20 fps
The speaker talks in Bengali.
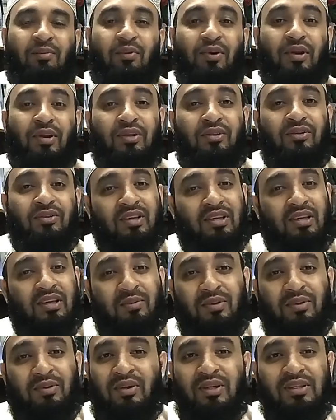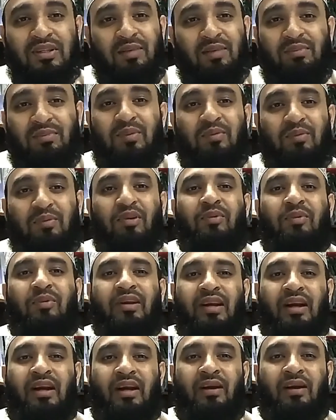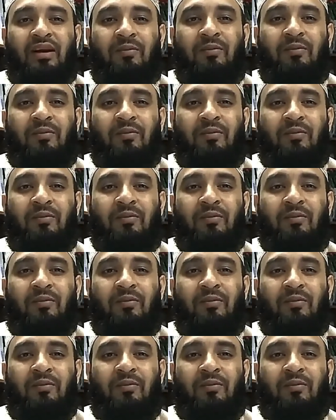বললে যদি গিবত হয়ে যায় আপনি বলবেনই না